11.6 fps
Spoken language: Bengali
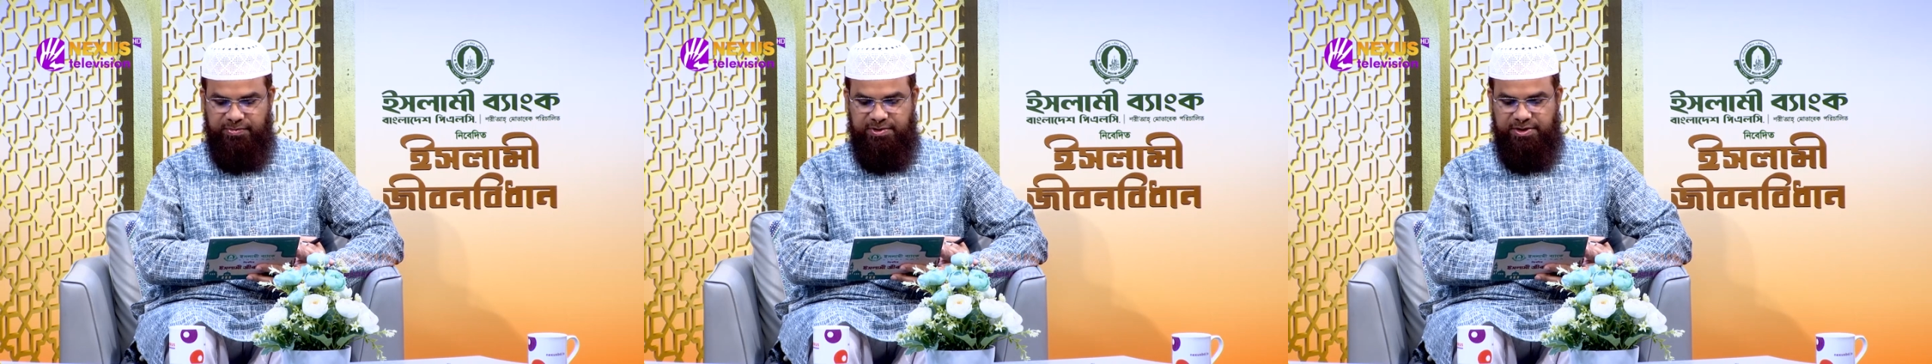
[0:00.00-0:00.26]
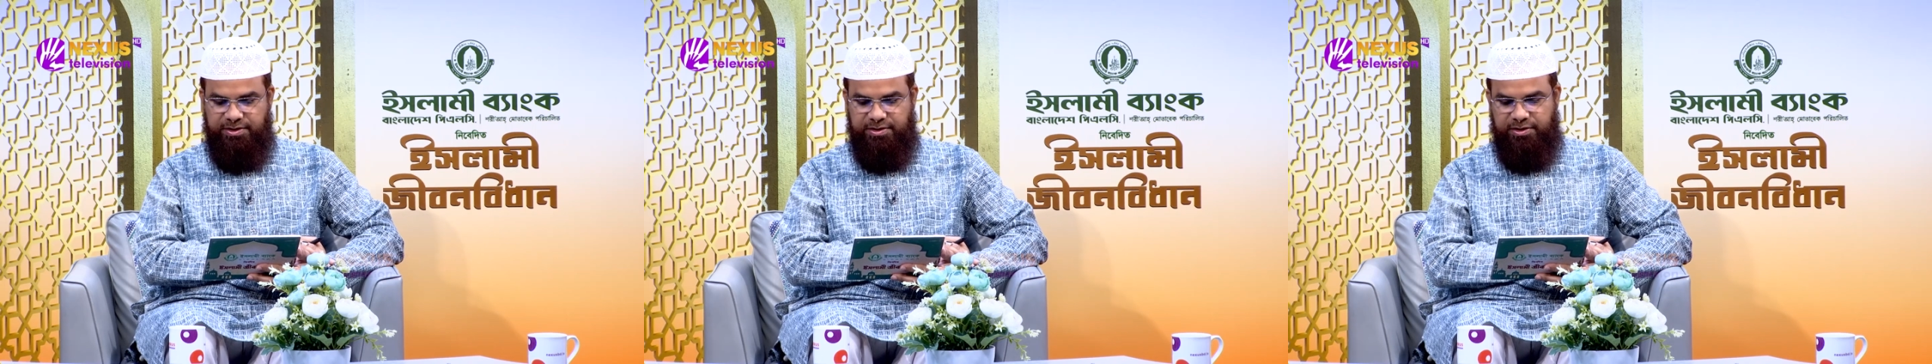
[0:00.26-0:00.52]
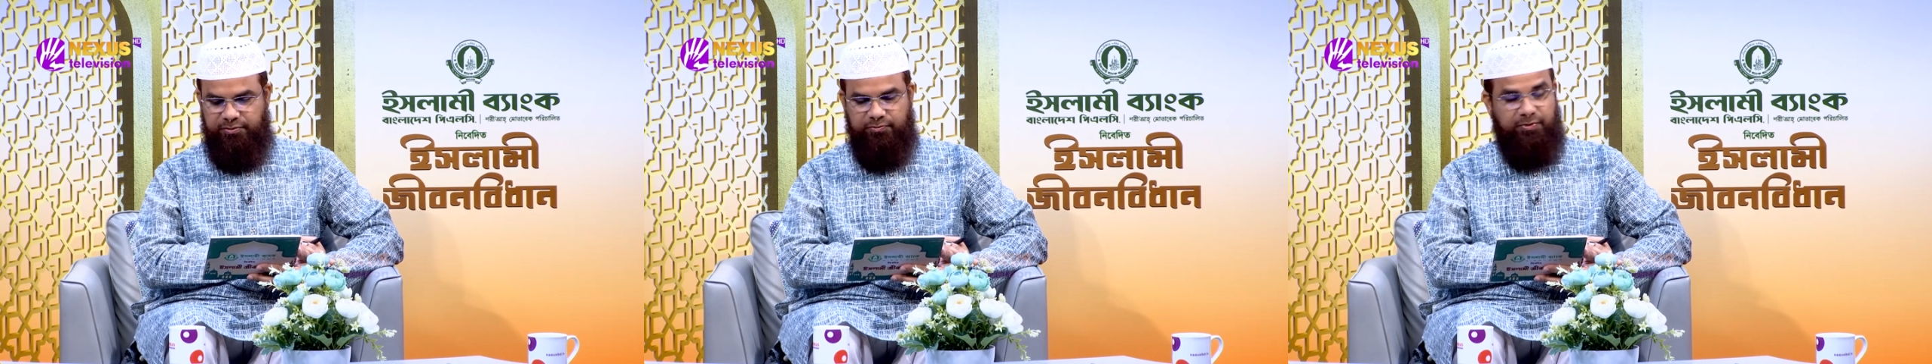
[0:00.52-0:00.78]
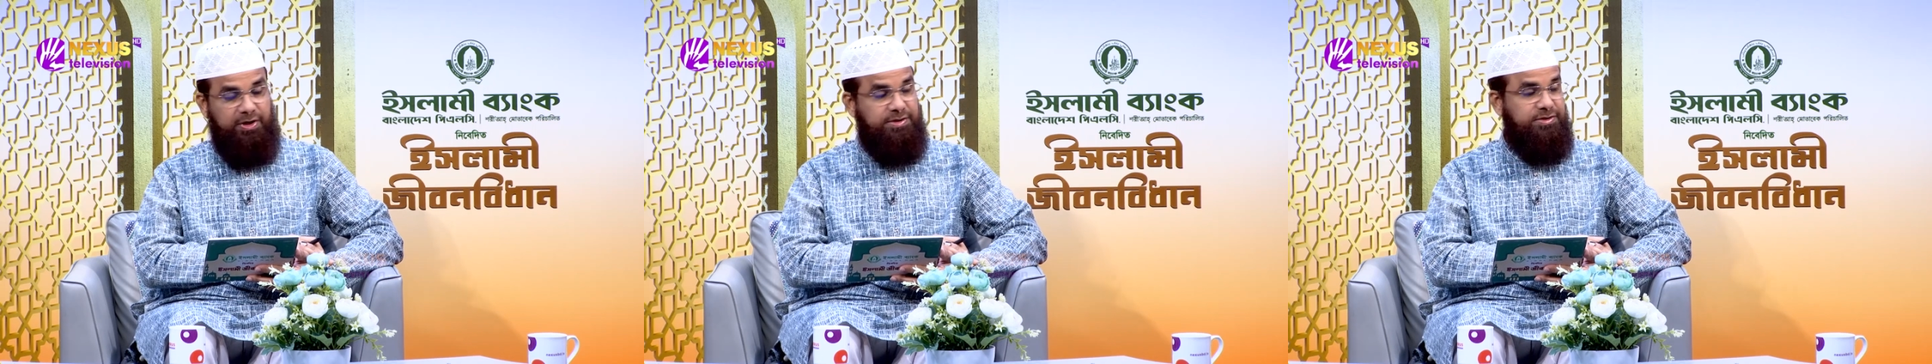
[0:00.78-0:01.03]
তিনি কি
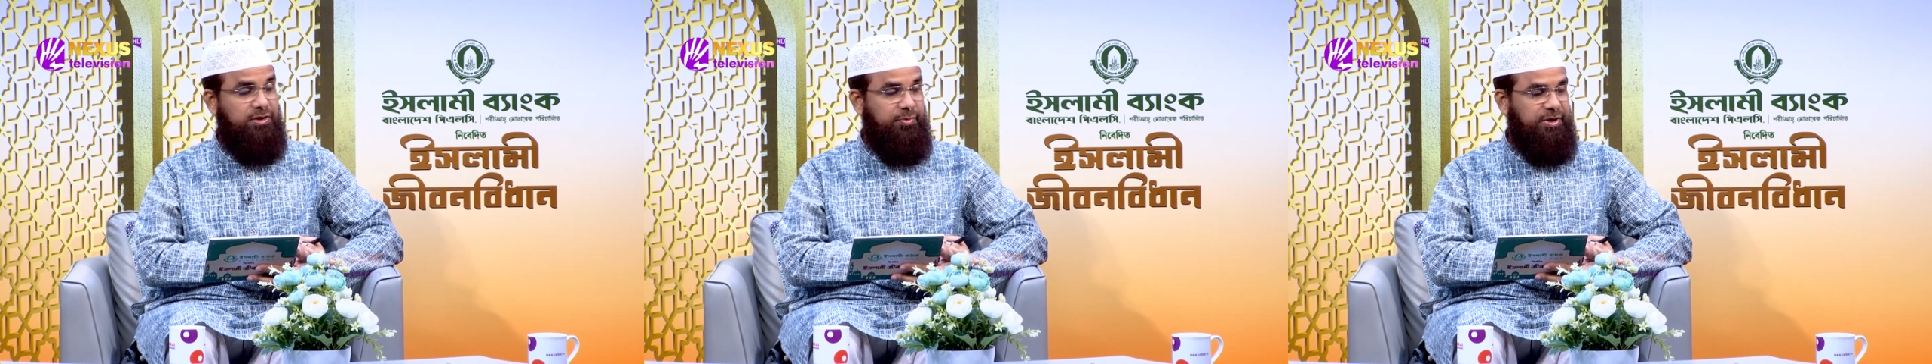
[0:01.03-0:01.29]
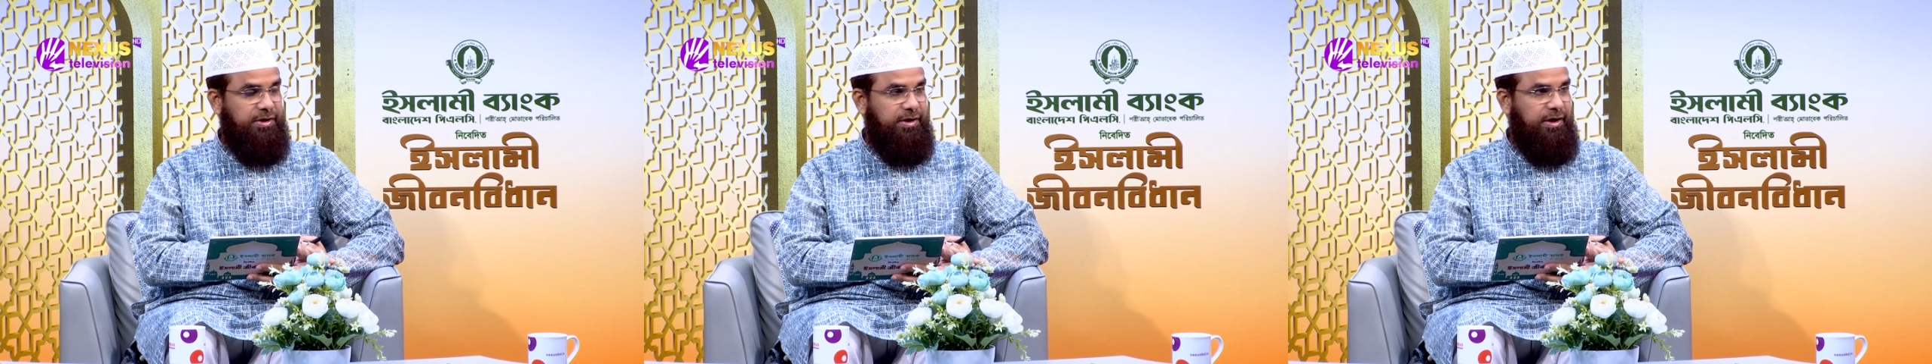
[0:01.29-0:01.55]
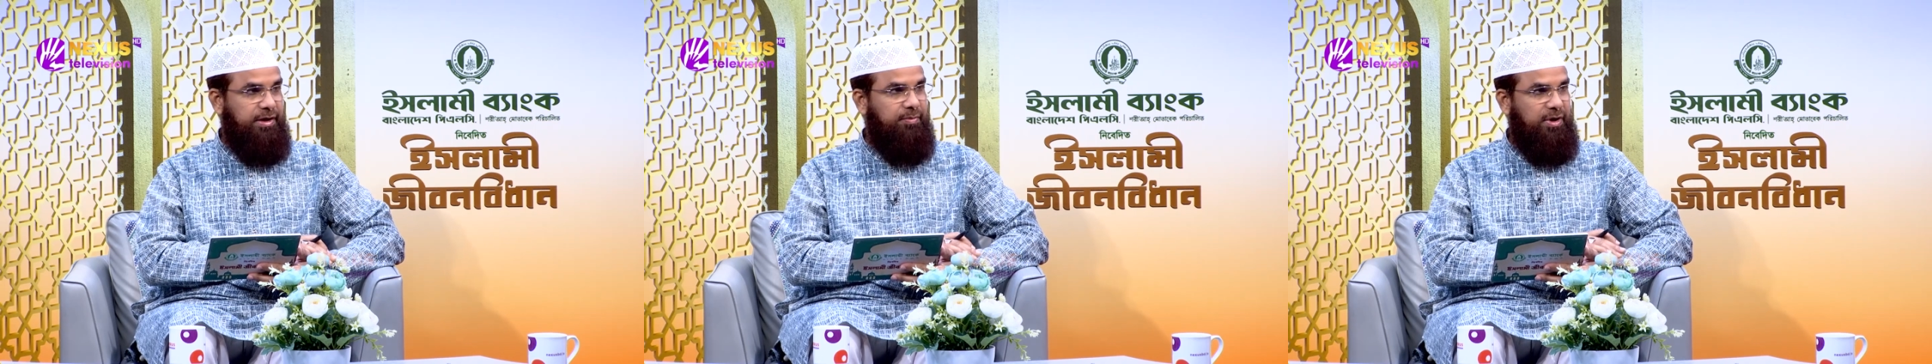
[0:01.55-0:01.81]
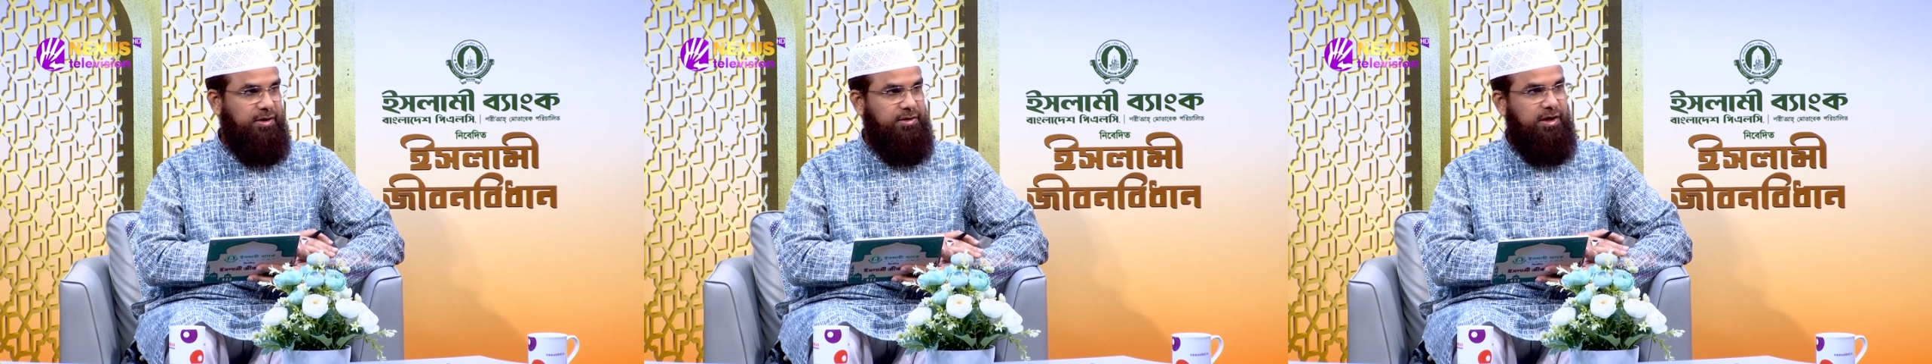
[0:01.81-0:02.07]
ওয়ারিস হবেন কিনা
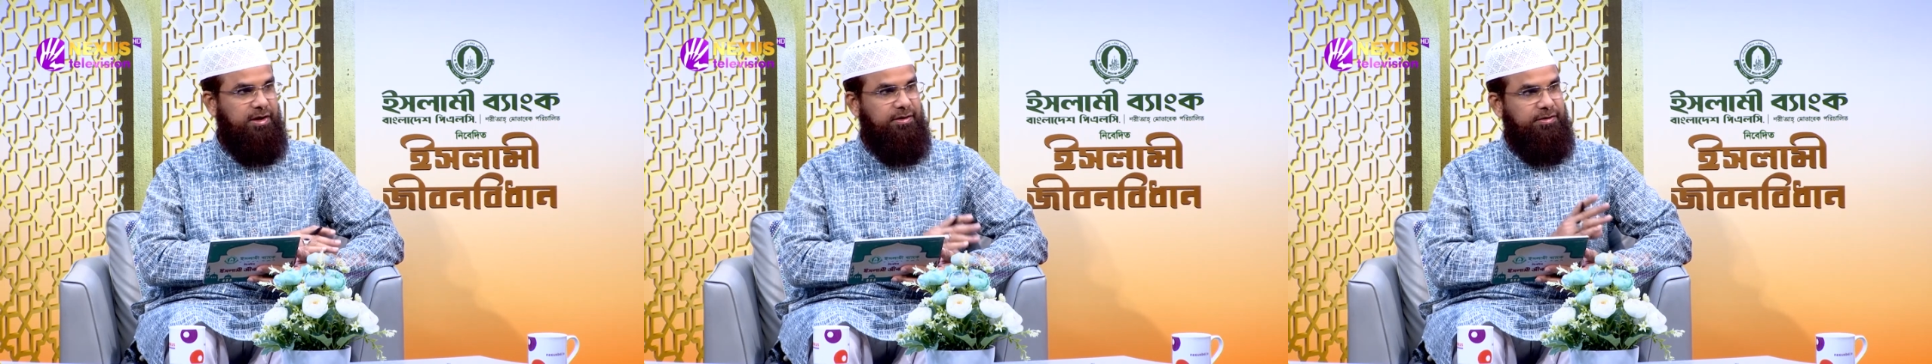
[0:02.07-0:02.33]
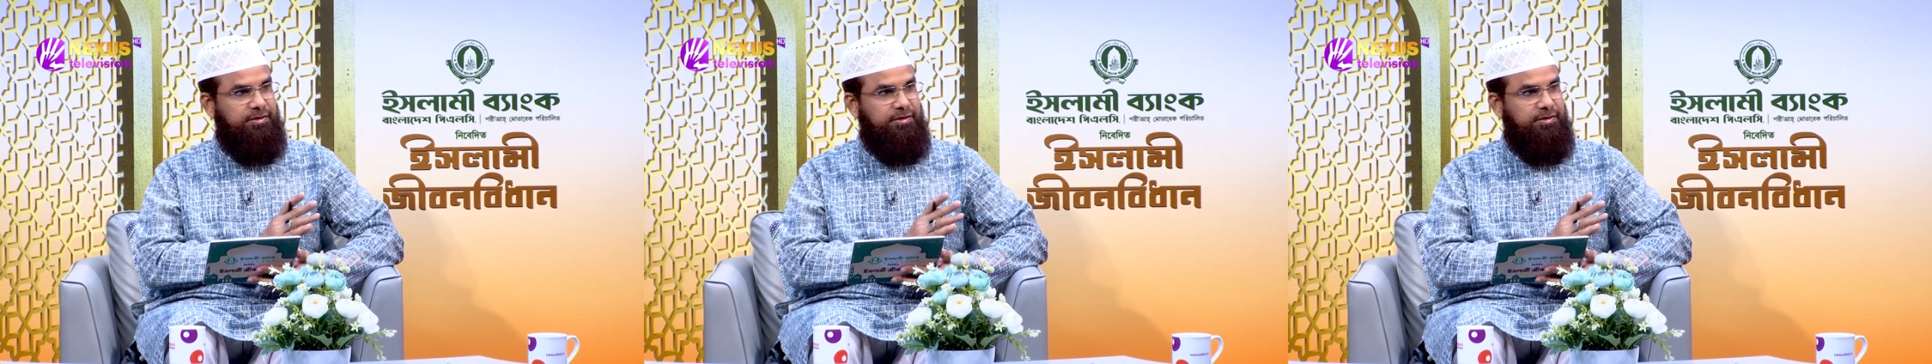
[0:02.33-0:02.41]
বা তার